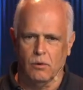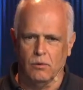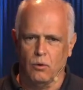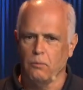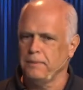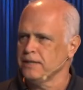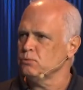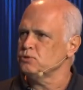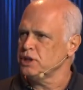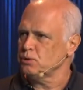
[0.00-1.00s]
comprando
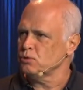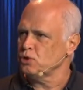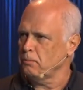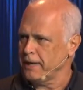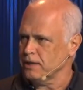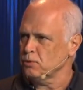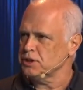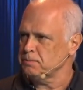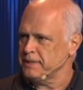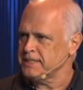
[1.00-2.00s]
um título de operador
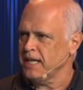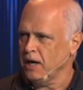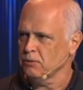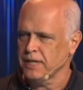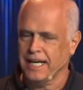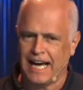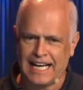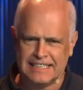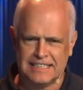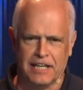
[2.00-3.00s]
especial né, na
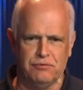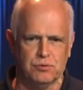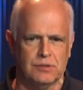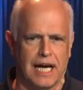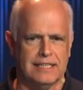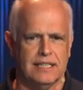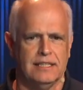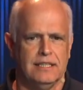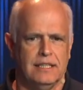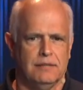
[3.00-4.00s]
recém-fundada
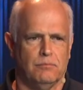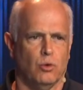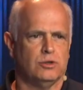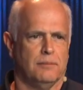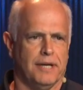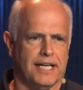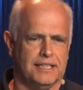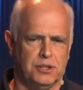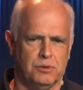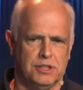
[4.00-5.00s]
Bolsa
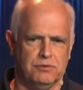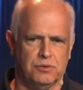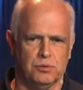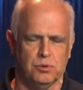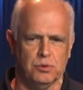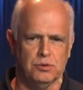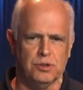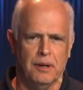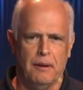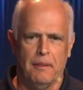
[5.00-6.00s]
Mercantil de Futuros
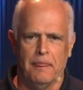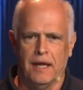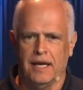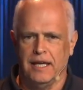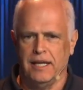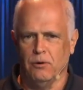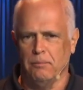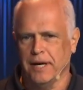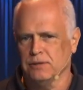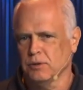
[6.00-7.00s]
e o
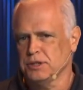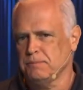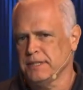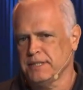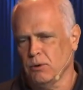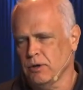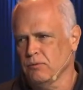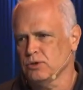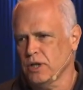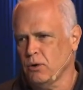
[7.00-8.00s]
operador especial, o que
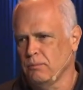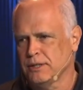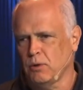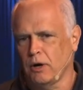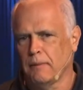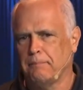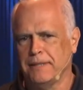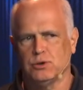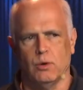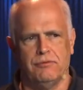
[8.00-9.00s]
você comentou, era uma
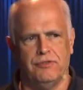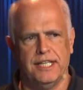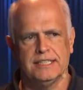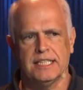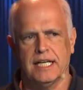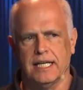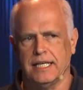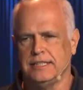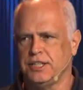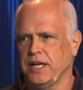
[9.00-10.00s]
pessoa física que
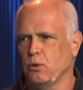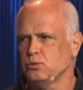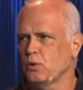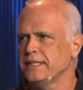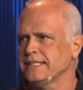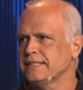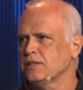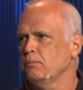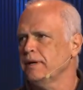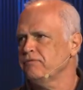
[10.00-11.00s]
tinha
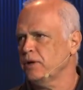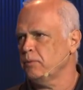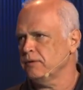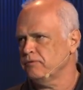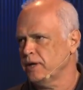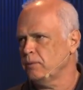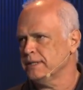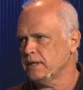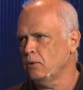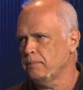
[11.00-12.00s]
autorização para
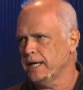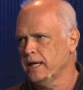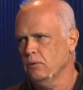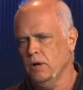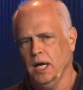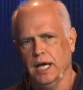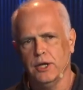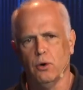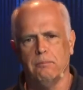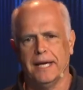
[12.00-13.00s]
frequentar o pregão
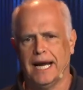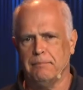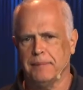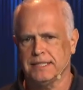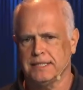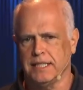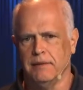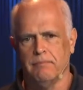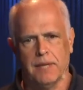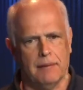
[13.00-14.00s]
e operar para si.
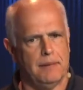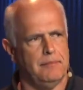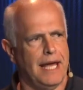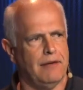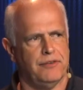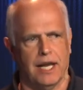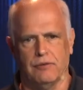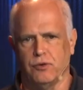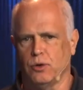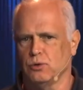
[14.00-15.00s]
A BMF ela
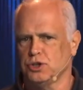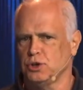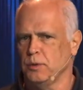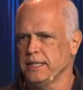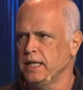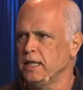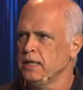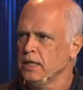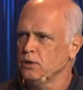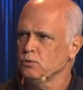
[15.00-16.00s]
foi constituída
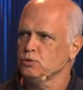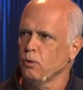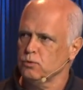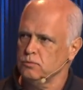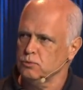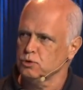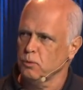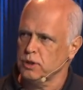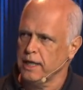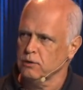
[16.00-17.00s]
nos, nos
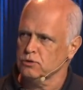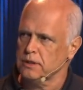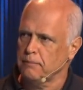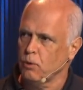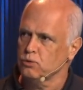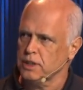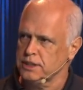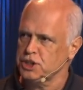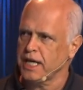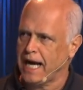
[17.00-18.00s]
modelos da Bolsa de
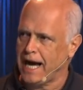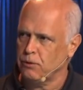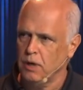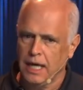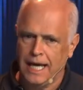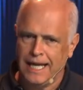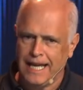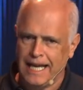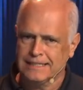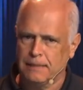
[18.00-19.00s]
Chicago.
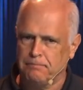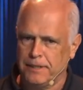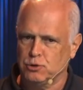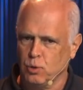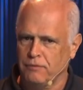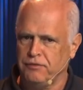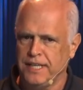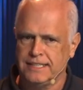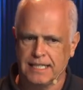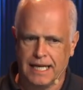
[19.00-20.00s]
E essa pessoa
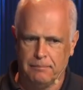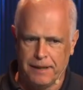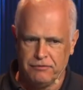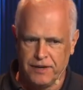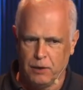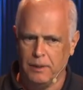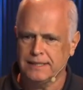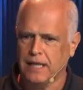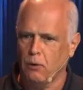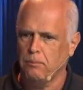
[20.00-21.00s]
física para
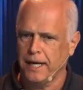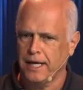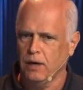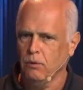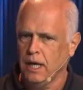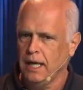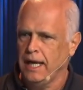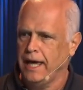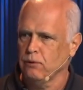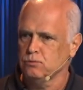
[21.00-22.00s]
frequentar o pregão
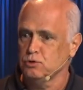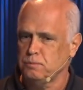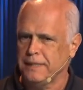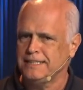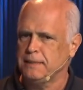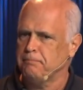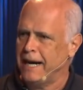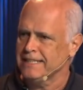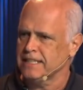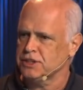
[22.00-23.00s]
era um dos
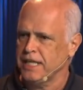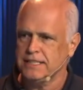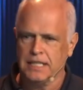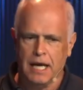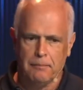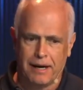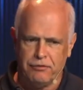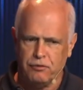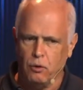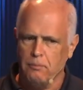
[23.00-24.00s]
principais agentes para
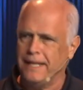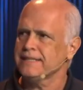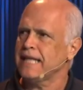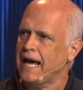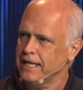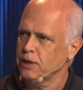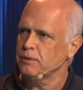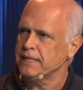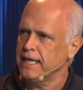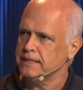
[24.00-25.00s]
fomentar a
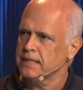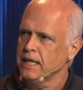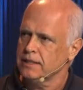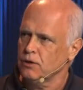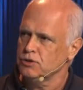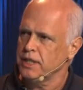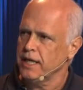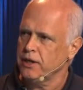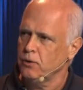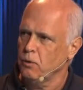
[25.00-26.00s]
liquidez. Então, eu diria
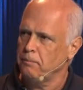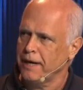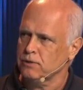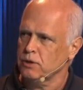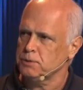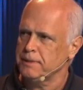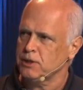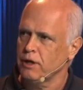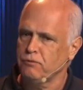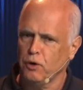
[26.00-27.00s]
que o operador
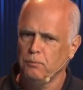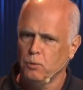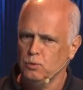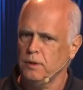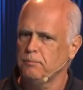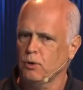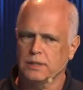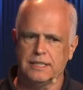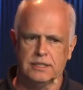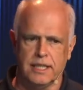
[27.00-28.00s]
especial ele foi muito
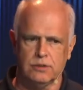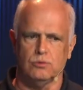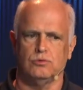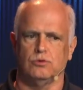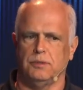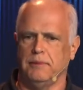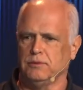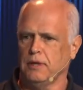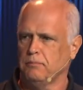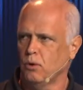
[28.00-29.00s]
importante desde o surgimento
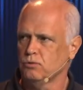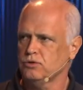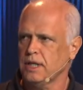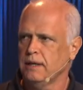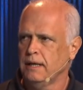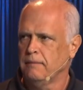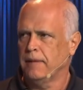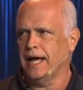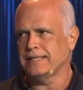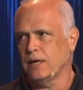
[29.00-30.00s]
da Bolsa
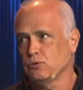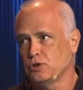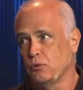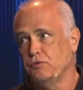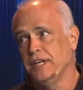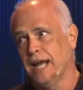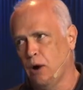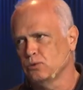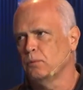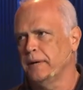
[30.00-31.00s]
né, até o seu
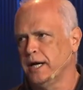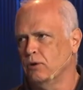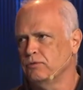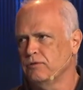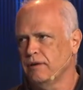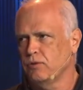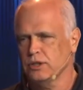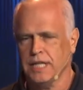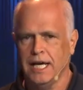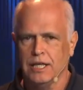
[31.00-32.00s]
final do pregão Viva
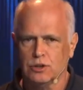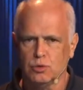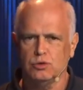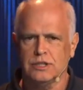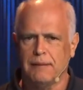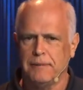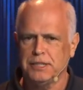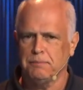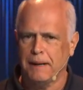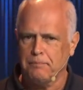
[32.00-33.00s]
Voz,
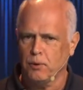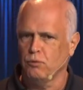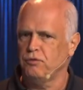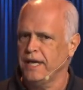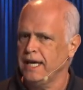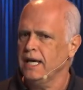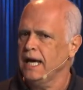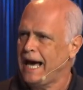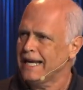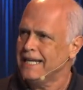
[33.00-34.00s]
justamente para prover
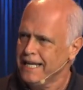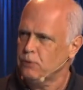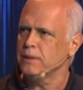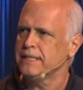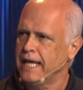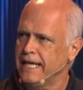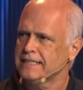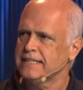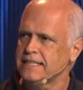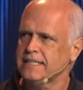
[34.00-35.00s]
a liquidez
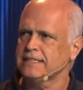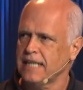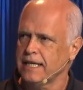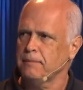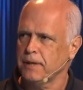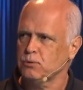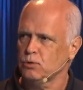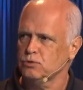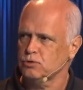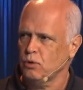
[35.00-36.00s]
necessária para todos
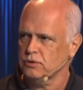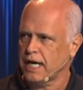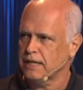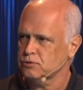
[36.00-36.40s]
os contratos